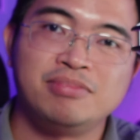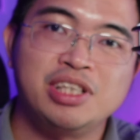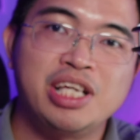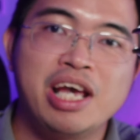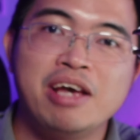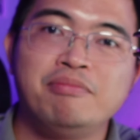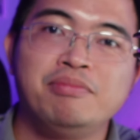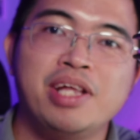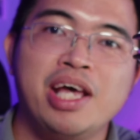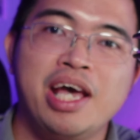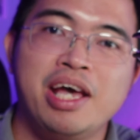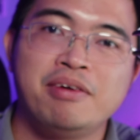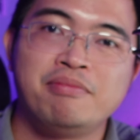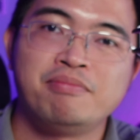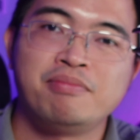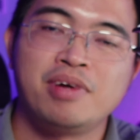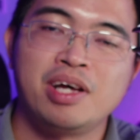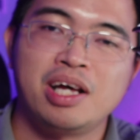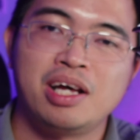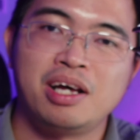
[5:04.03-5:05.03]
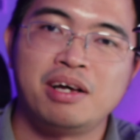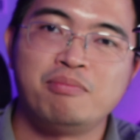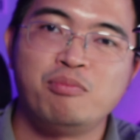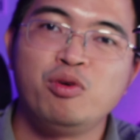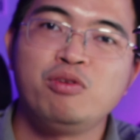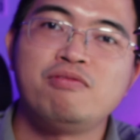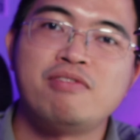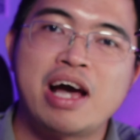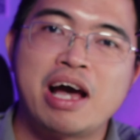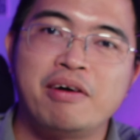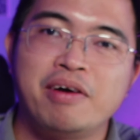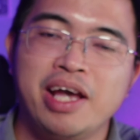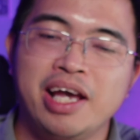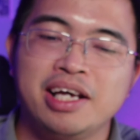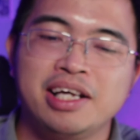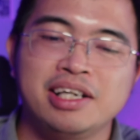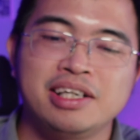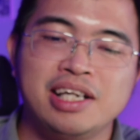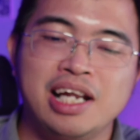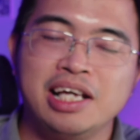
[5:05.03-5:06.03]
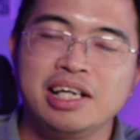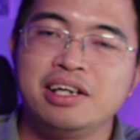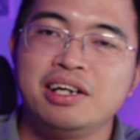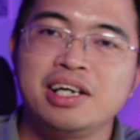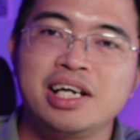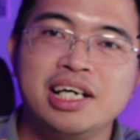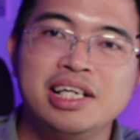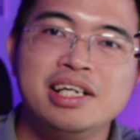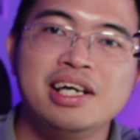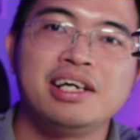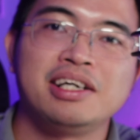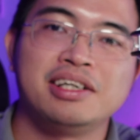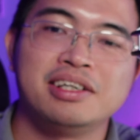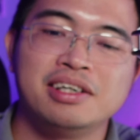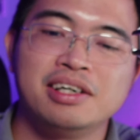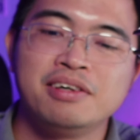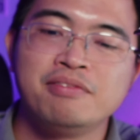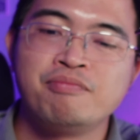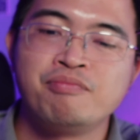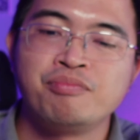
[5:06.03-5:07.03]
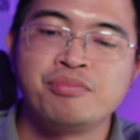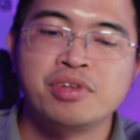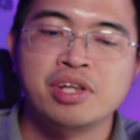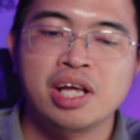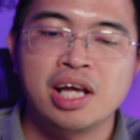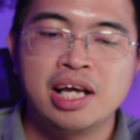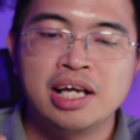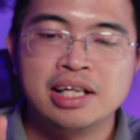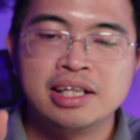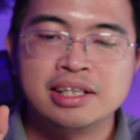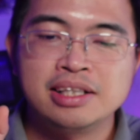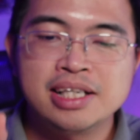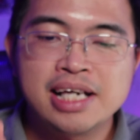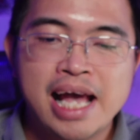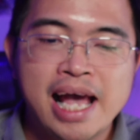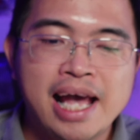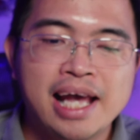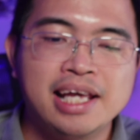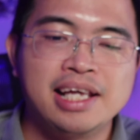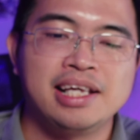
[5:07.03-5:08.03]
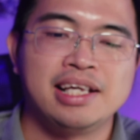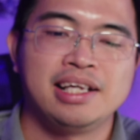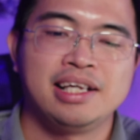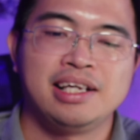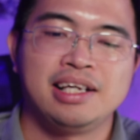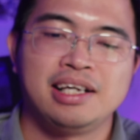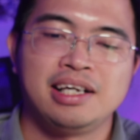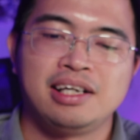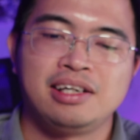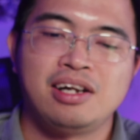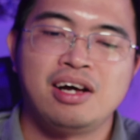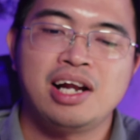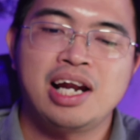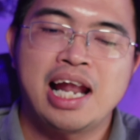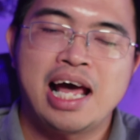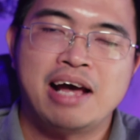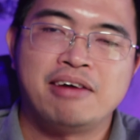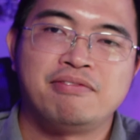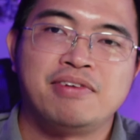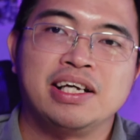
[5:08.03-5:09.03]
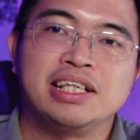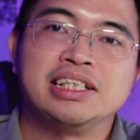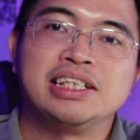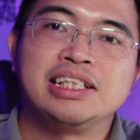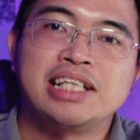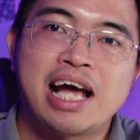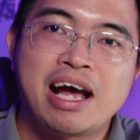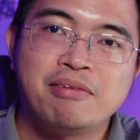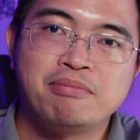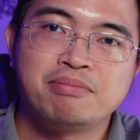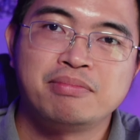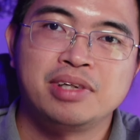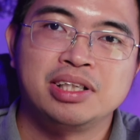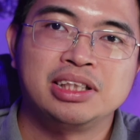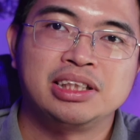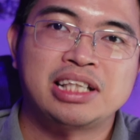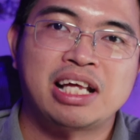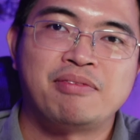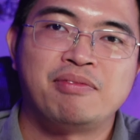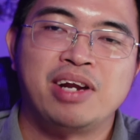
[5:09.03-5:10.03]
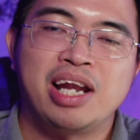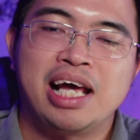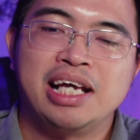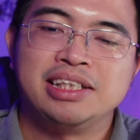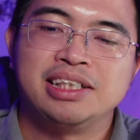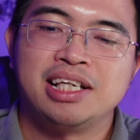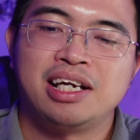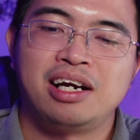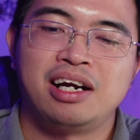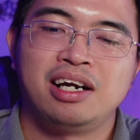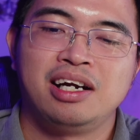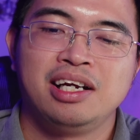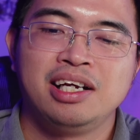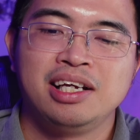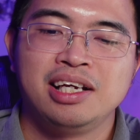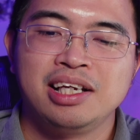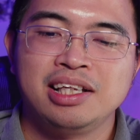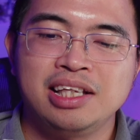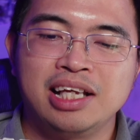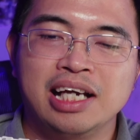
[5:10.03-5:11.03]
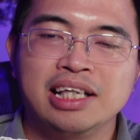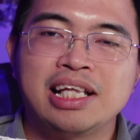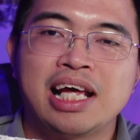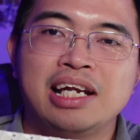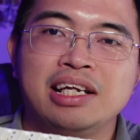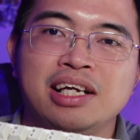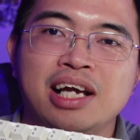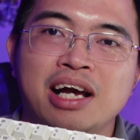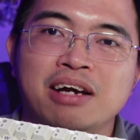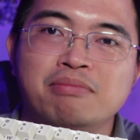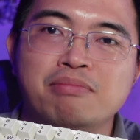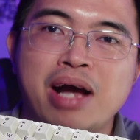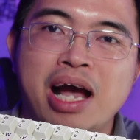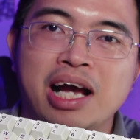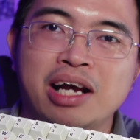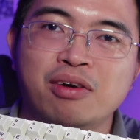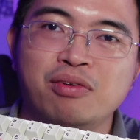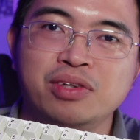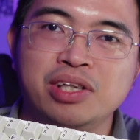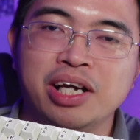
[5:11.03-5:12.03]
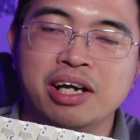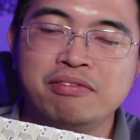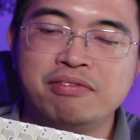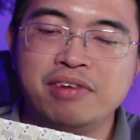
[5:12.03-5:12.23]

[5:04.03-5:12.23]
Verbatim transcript: chêm thêm à, mút vào ha để cho nó kín hơn nữa thứ hai đó là phần stab stabilizer những cái thanh cân bằng của những